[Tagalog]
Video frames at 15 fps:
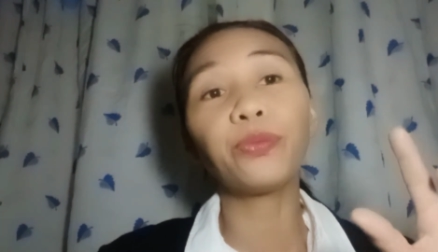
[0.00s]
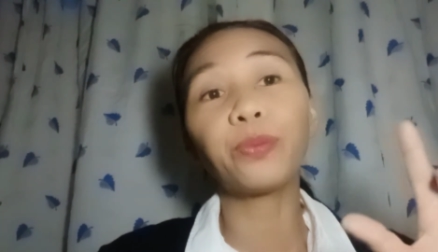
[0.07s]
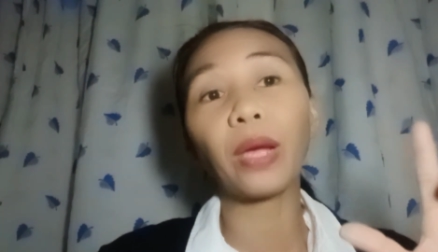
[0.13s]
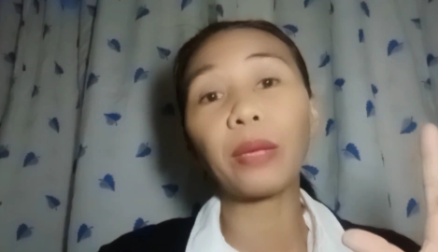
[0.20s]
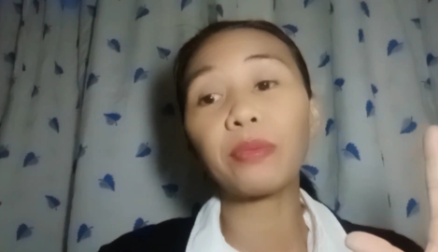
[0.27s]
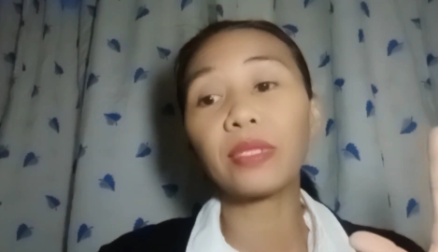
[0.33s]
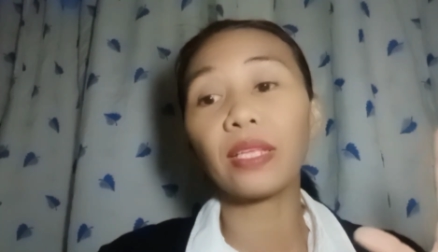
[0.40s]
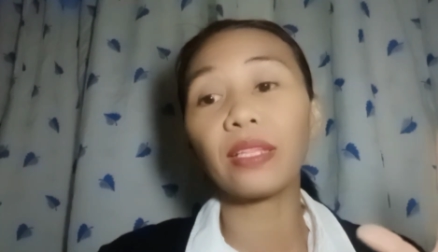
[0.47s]

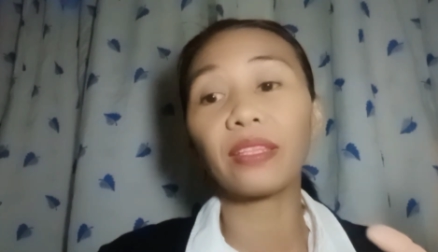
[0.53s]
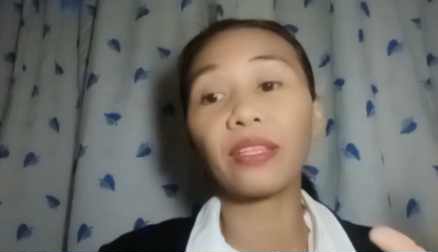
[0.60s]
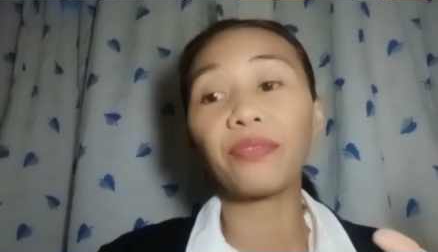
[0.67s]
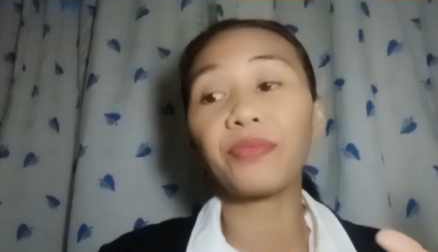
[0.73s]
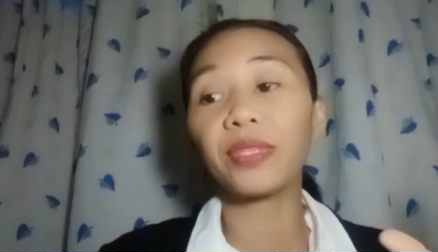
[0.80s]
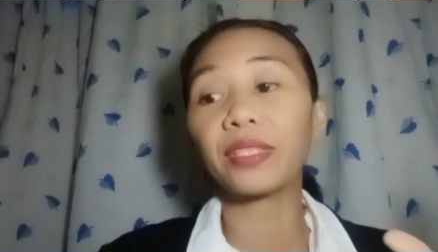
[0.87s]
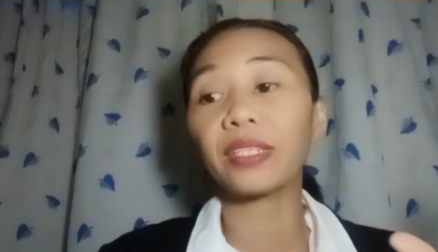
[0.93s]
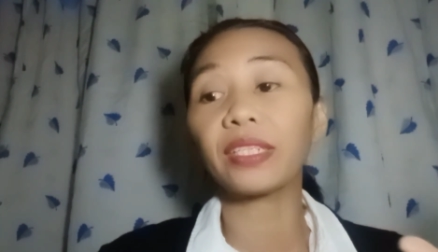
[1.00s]

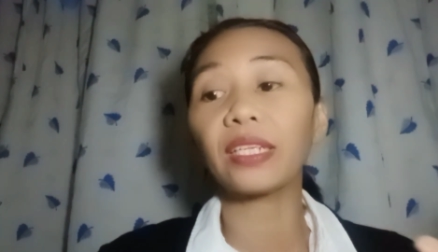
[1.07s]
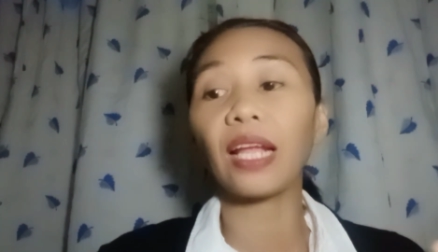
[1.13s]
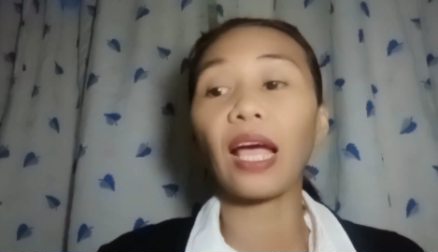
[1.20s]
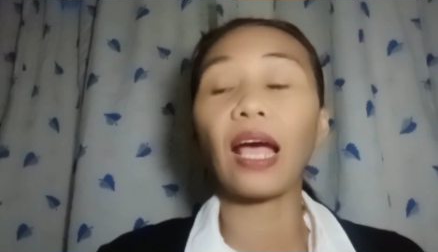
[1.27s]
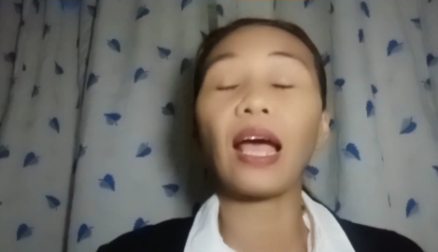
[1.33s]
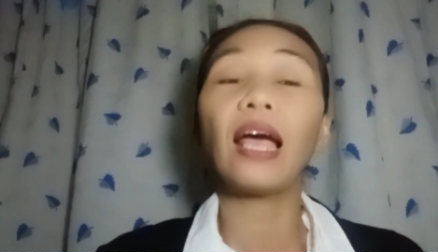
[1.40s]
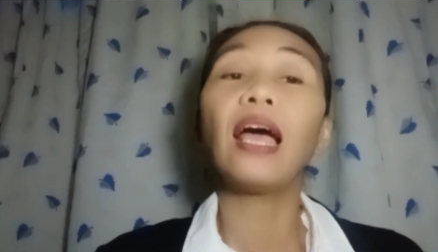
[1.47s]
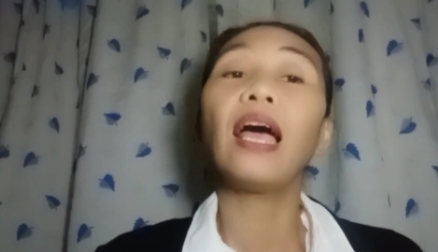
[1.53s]
cm
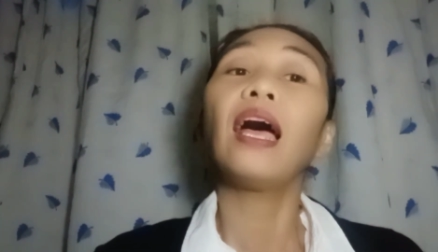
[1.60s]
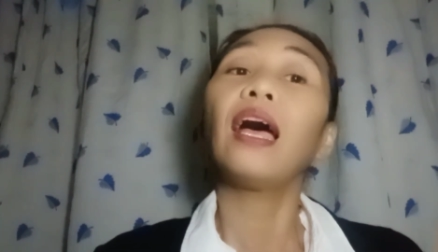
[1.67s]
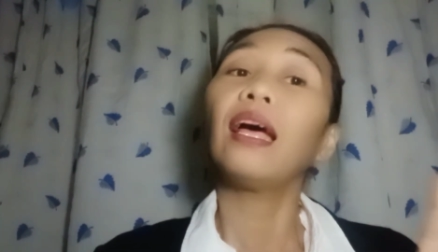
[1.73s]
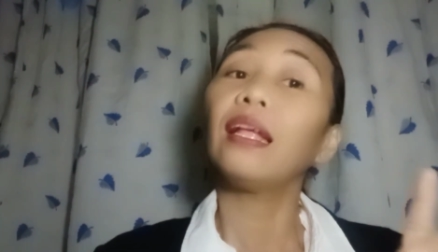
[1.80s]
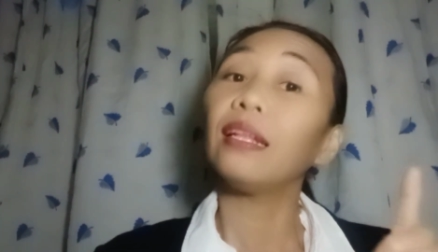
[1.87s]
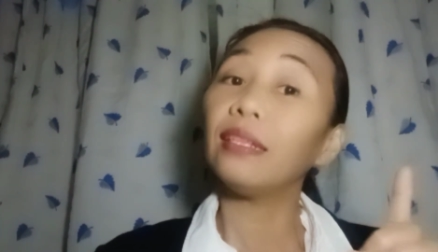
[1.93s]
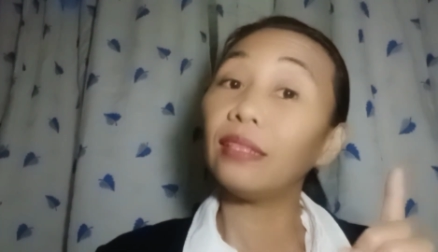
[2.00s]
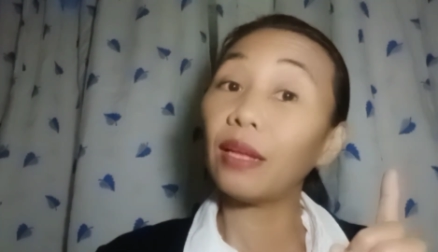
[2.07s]
na
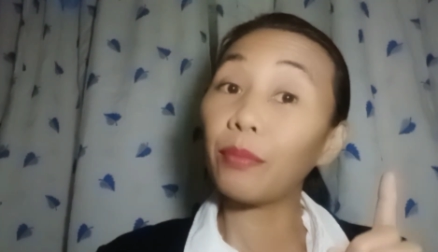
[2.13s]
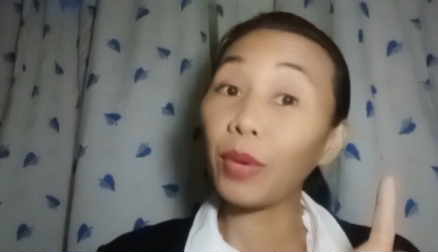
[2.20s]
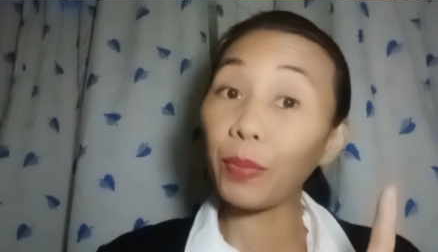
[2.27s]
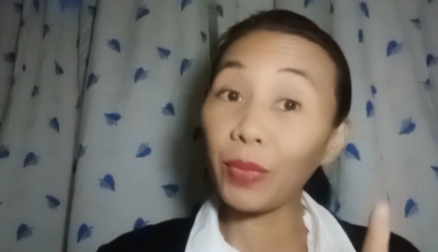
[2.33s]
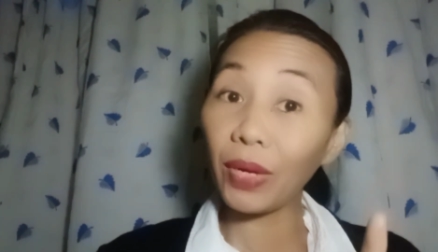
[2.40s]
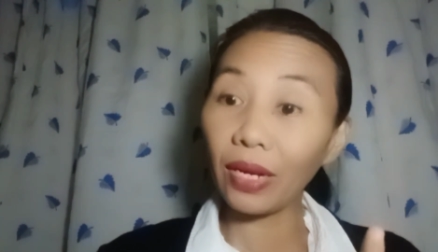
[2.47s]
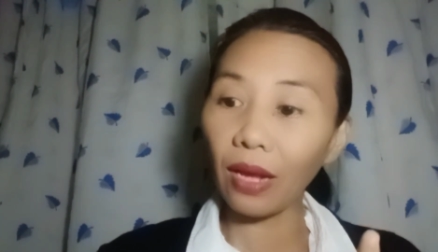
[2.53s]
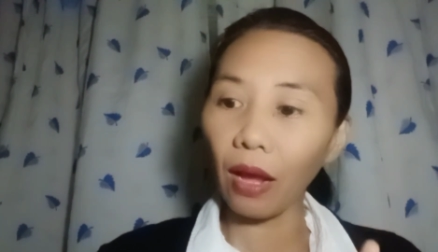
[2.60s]

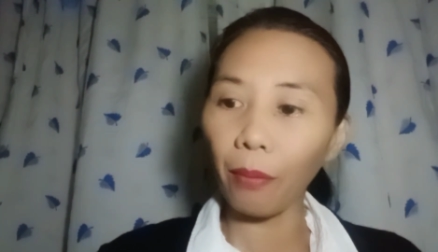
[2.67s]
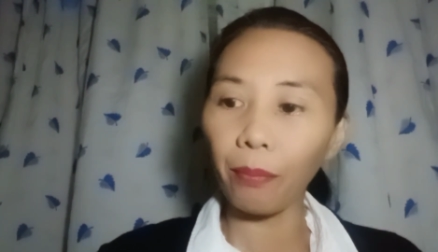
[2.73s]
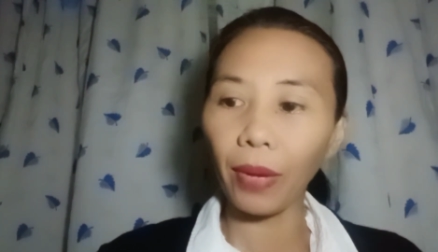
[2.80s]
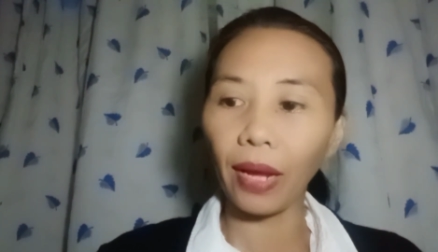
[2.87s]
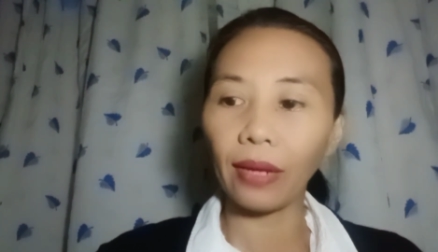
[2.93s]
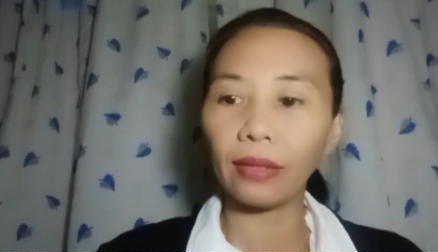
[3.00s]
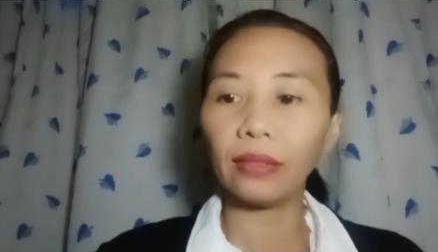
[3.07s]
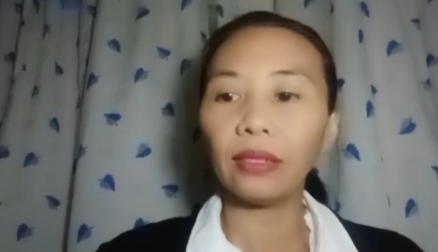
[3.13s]
namamaga
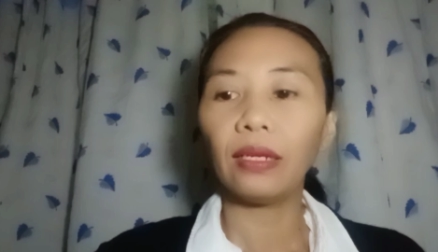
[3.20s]
pa.